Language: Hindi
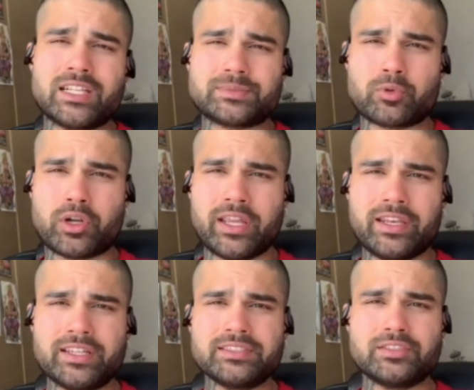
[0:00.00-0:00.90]
प्रोटीन है
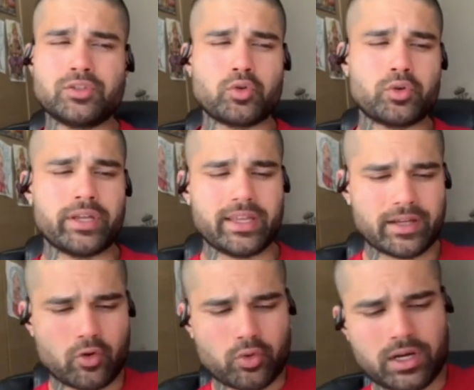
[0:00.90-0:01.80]
जो
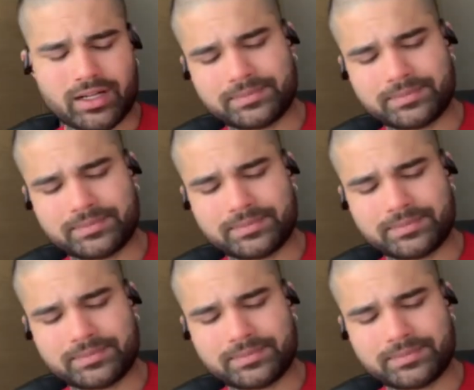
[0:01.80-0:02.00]
होगा